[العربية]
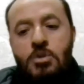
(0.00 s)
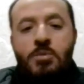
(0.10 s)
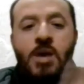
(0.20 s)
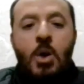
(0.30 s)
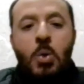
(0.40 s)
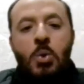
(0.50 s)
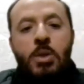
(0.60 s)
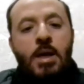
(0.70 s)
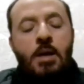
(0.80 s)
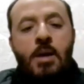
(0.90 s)
مش
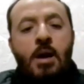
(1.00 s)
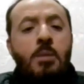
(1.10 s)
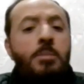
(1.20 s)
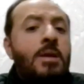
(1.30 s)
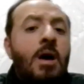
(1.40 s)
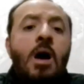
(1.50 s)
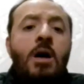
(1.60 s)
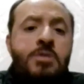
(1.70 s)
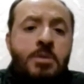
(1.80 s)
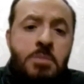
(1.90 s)
معقول يا جماعه
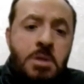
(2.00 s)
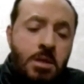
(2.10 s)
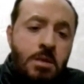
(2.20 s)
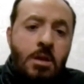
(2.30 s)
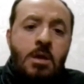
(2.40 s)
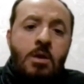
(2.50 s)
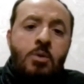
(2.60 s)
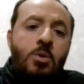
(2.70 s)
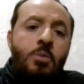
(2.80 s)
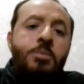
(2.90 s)
ربنا اعظم من كده
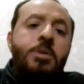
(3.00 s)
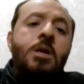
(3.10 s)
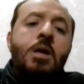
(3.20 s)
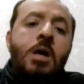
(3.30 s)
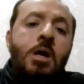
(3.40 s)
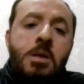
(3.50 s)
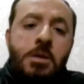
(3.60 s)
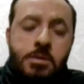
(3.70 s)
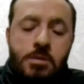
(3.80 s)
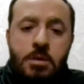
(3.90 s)
وربنا
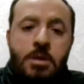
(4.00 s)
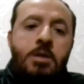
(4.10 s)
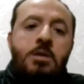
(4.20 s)
آه،